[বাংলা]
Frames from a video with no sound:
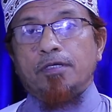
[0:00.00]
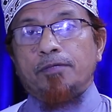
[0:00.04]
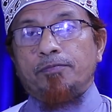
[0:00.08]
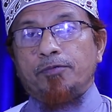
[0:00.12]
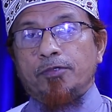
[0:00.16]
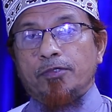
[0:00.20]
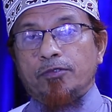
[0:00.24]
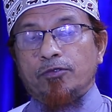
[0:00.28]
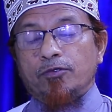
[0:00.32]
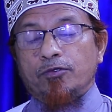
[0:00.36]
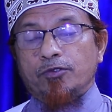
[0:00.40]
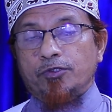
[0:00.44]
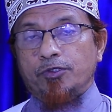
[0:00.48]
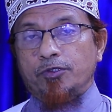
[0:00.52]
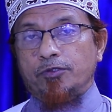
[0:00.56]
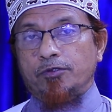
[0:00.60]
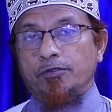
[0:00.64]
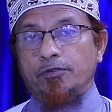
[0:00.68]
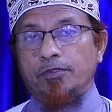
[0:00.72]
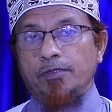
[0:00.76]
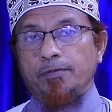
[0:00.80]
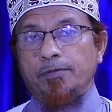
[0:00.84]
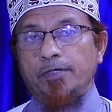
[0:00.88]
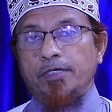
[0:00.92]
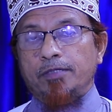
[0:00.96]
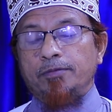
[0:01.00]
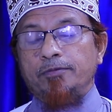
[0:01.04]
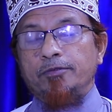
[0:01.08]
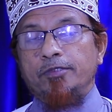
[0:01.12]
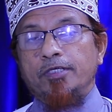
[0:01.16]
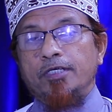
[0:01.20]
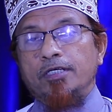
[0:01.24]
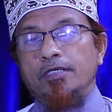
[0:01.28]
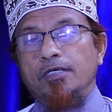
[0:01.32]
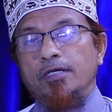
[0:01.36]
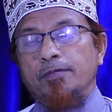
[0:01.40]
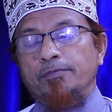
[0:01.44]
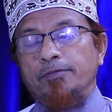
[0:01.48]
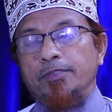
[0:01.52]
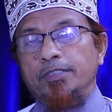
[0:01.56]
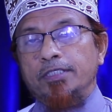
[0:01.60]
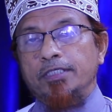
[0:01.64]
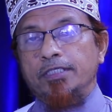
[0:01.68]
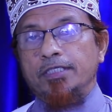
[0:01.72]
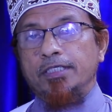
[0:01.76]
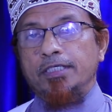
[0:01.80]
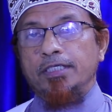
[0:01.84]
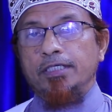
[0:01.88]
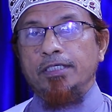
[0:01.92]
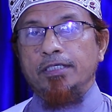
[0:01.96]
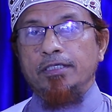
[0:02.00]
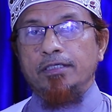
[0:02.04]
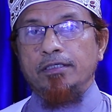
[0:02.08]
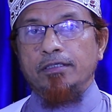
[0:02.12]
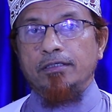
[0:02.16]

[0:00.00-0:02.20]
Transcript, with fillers: প্রিয় দর্শক শ্রোতা ভাই বোনেরা আপনাদেরকে